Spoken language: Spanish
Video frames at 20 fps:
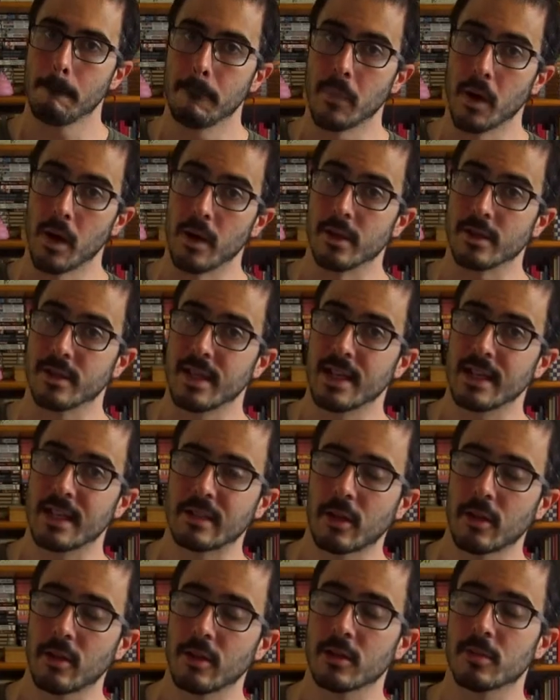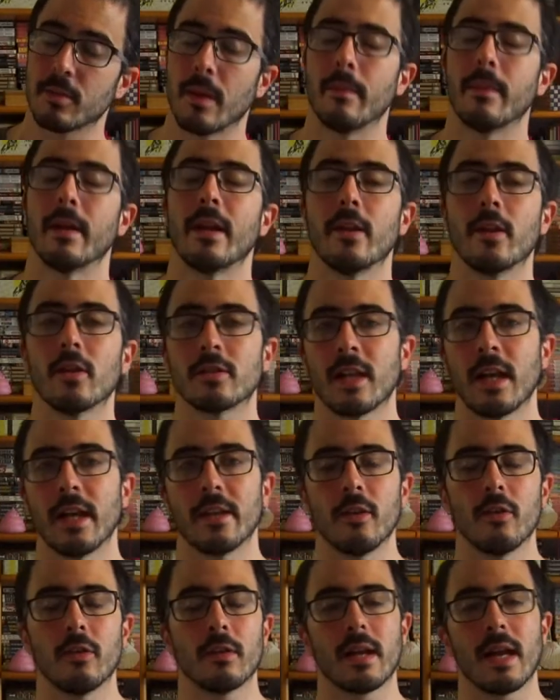Buenos días a todos, bienvenidos a
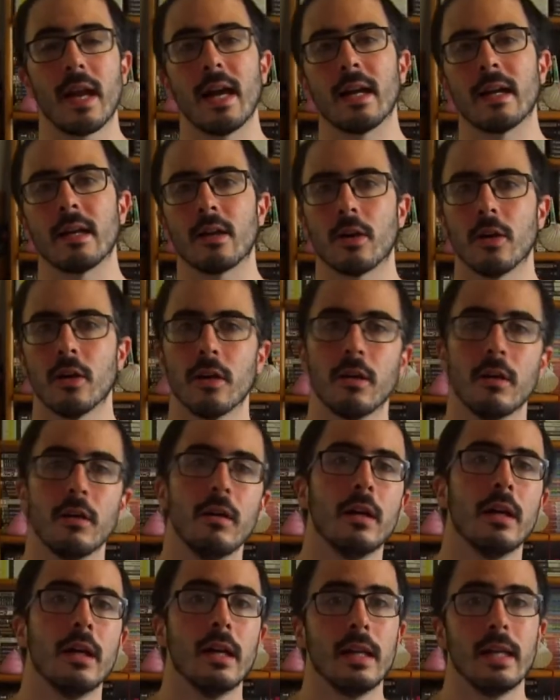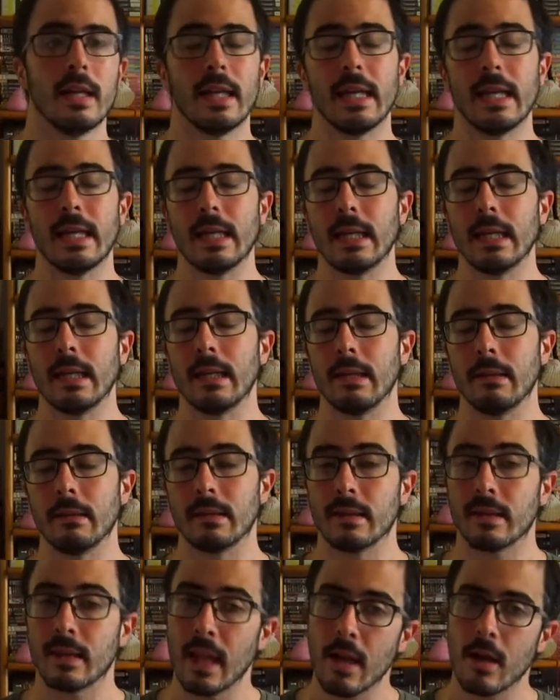Yunkan Co. Y
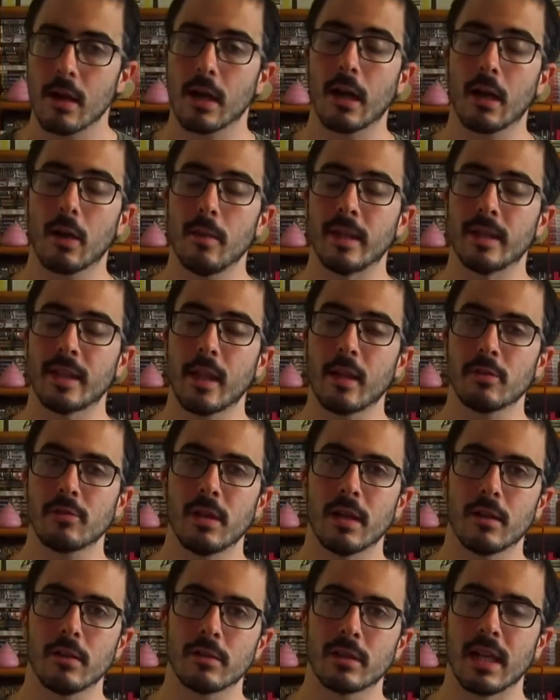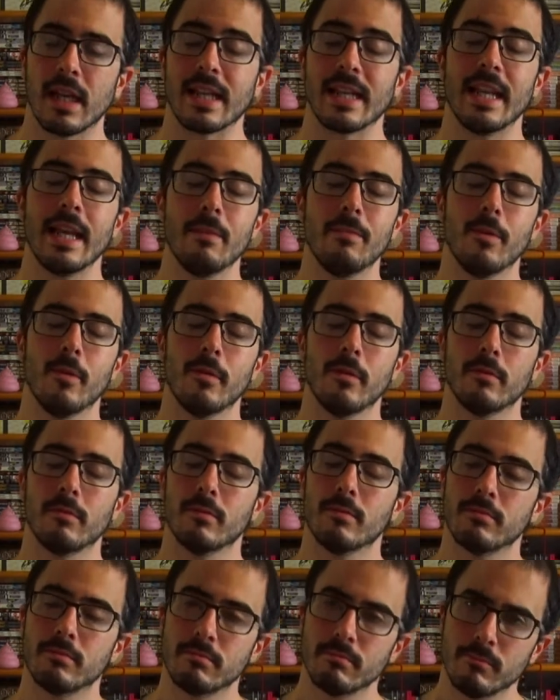tengo que comentaros una cosa, llevo
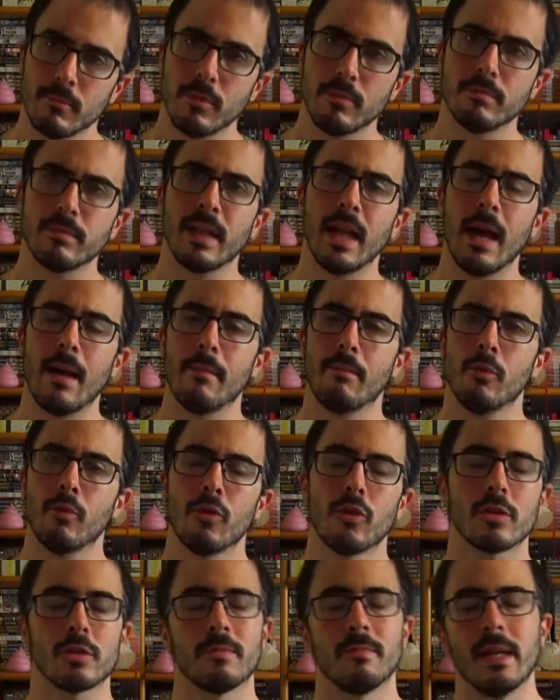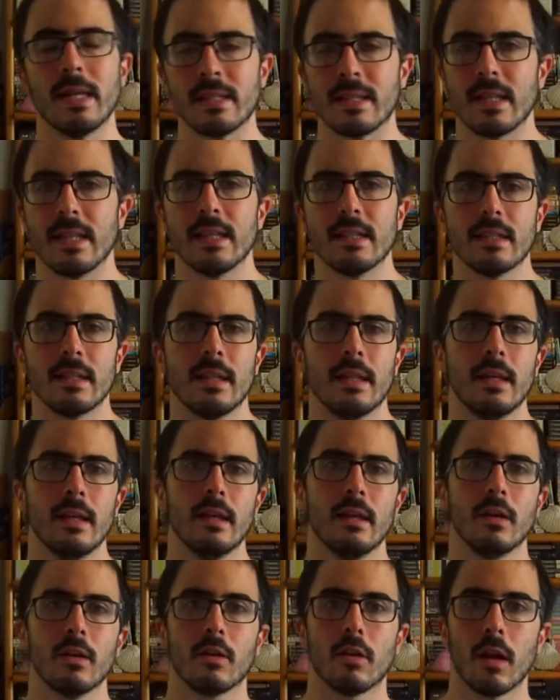ya unos meses
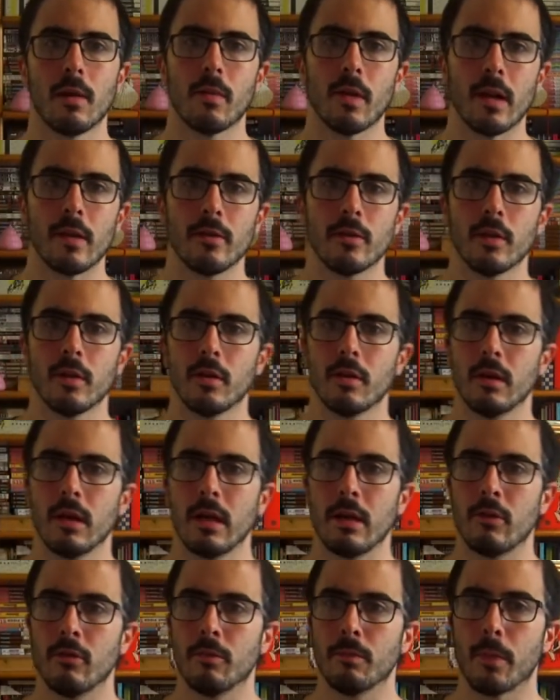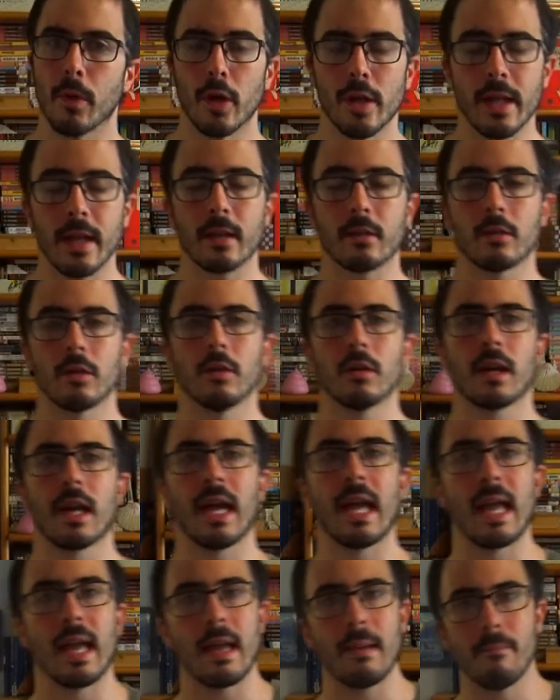colaborando en un proyecto
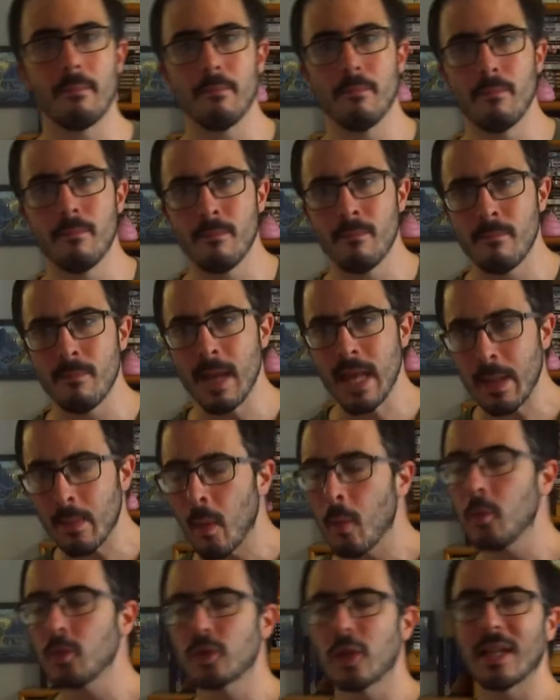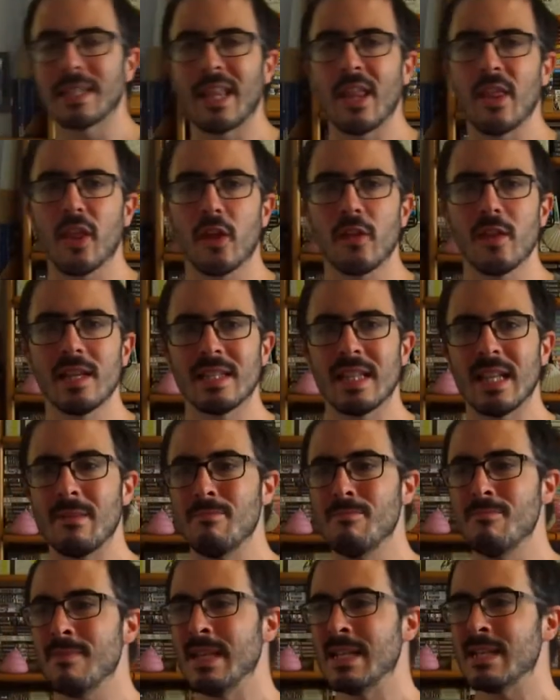que me llamó mucho la atención desde el
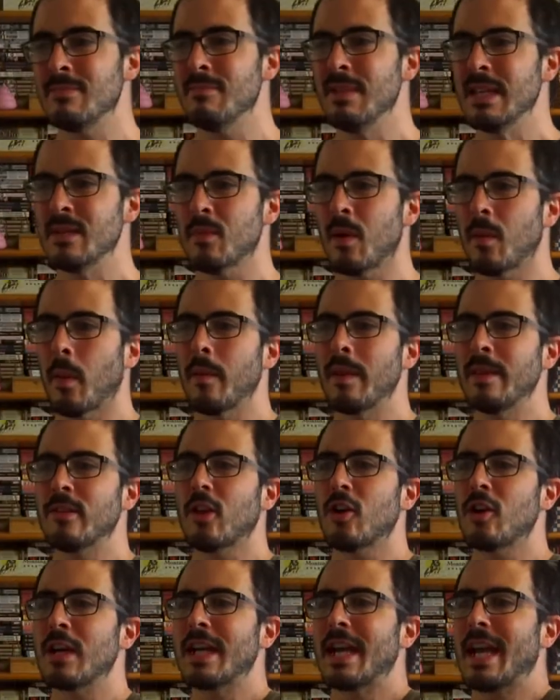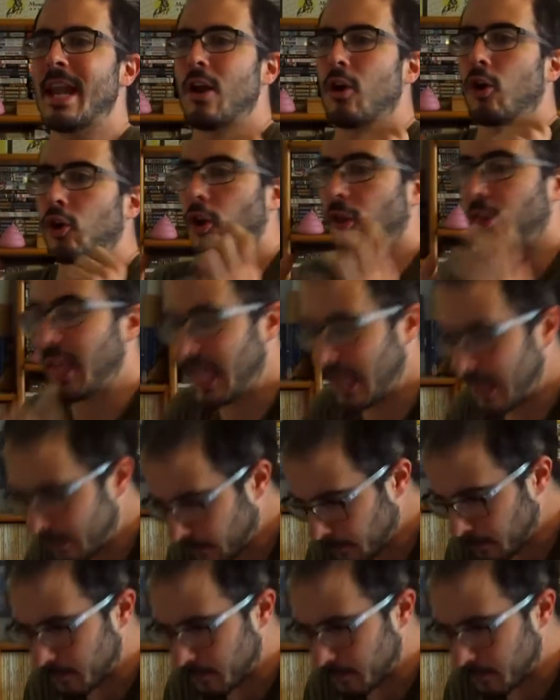mismísimo momento en que lo conocí.